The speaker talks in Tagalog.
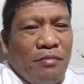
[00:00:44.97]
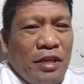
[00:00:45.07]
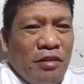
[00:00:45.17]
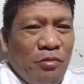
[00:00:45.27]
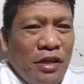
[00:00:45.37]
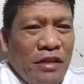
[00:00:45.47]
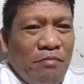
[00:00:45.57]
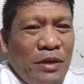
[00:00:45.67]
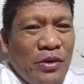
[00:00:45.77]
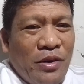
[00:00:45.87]
Biro mo
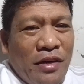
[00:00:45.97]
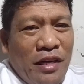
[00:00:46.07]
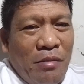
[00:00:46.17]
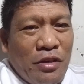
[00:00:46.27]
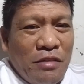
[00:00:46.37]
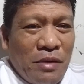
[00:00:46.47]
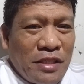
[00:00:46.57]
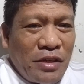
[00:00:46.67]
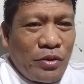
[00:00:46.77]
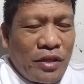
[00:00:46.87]
yan, mayor ng Davao, si
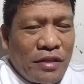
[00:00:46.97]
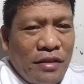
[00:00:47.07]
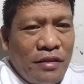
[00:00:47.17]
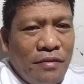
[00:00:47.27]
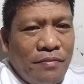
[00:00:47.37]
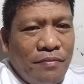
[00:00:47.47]
Basi Duterte.